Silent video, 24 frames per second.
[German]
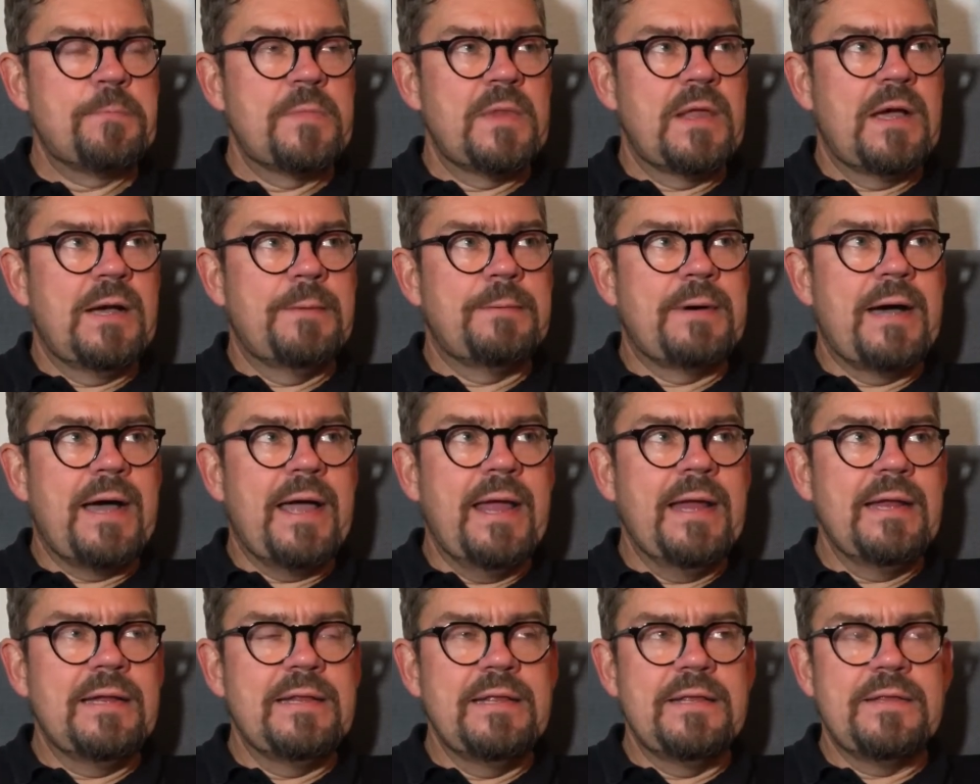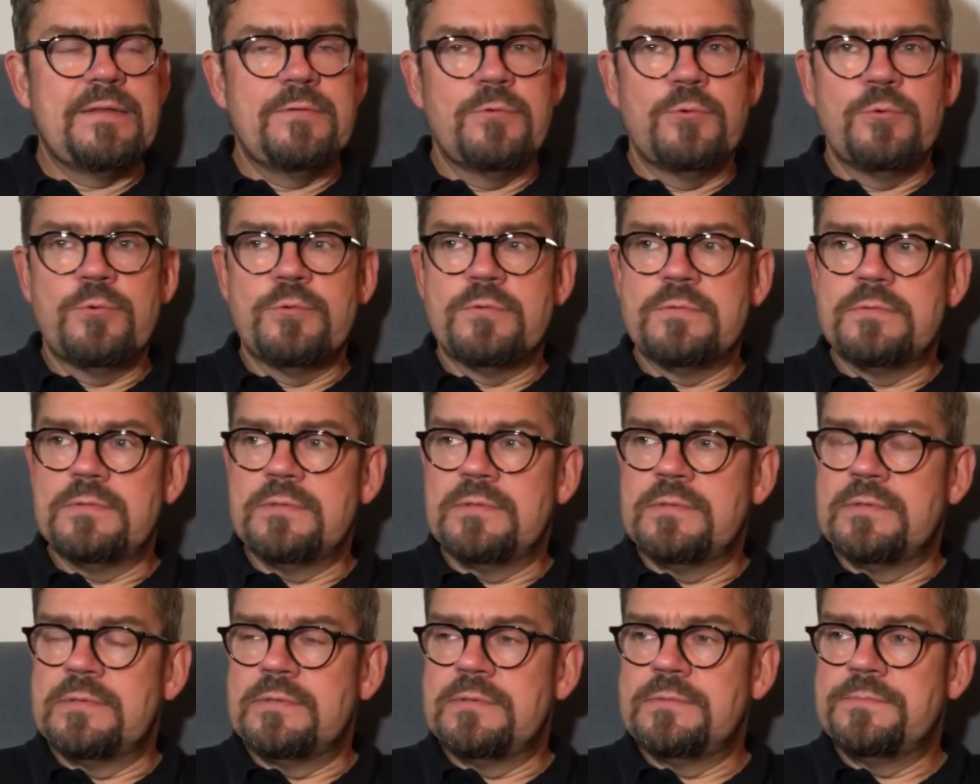Aber eigentlich so,
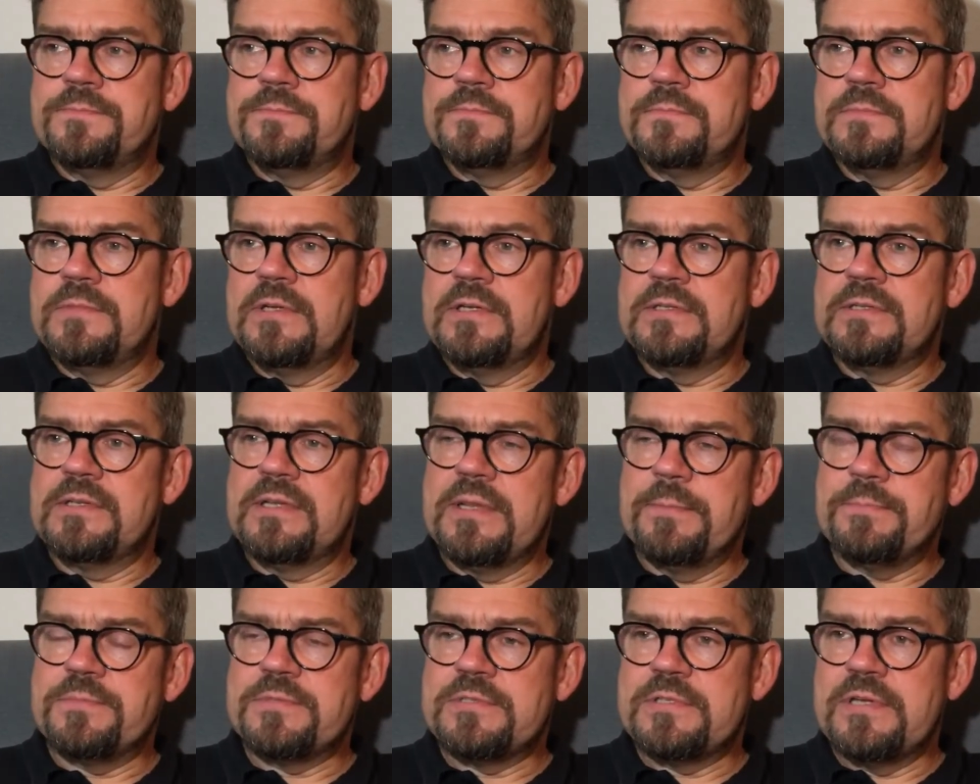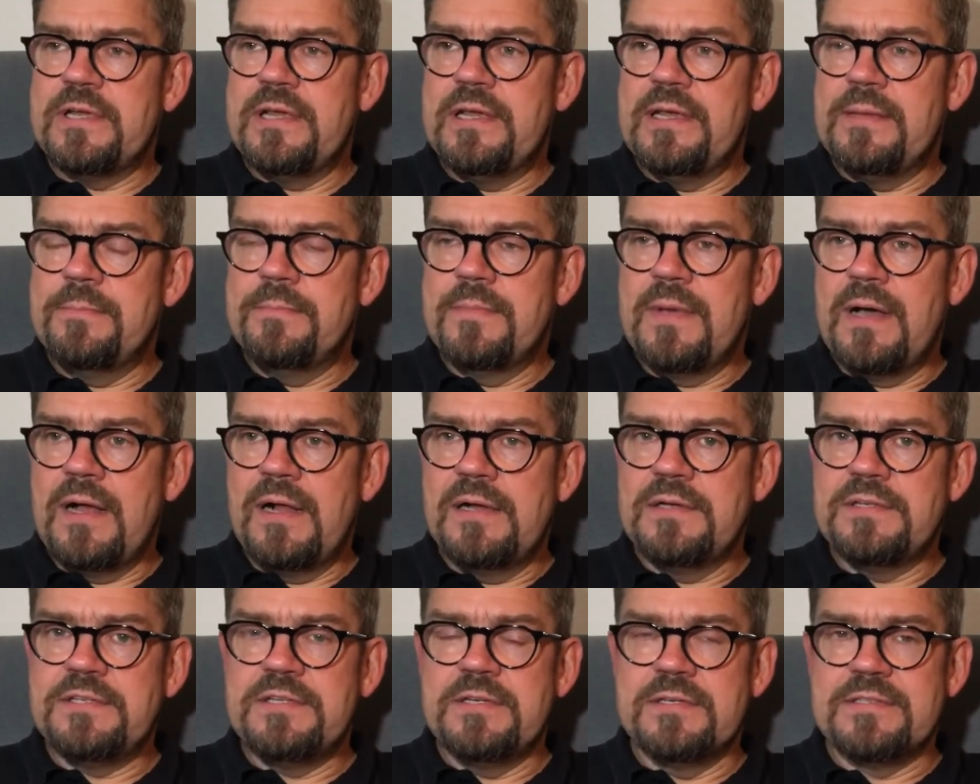äh, es gibt eben
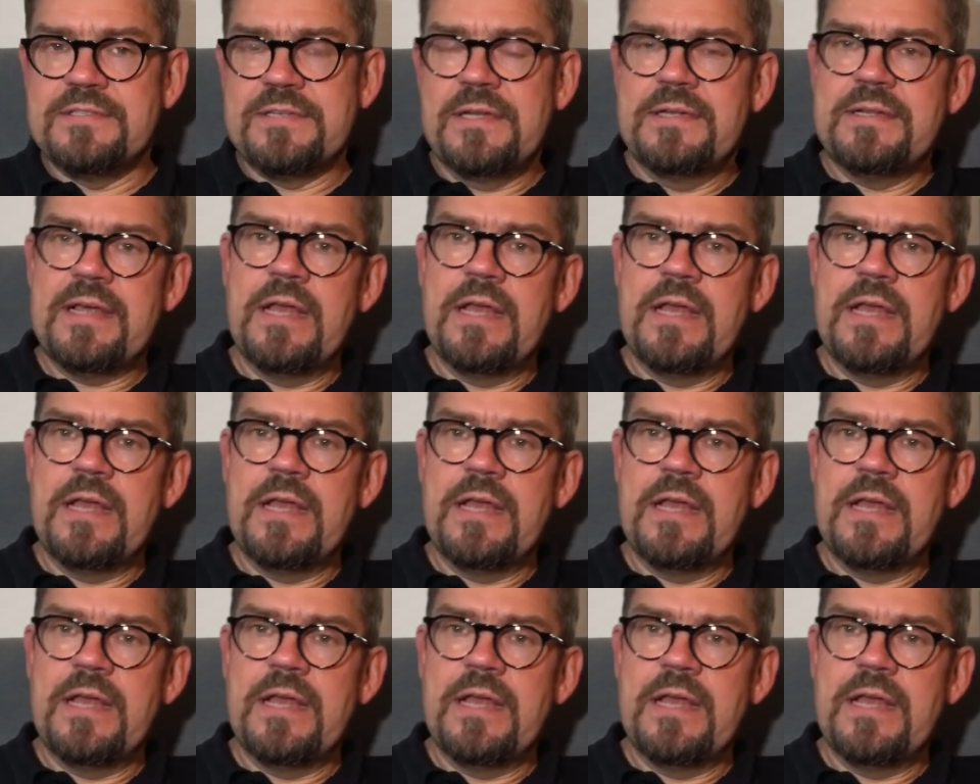halt hier St.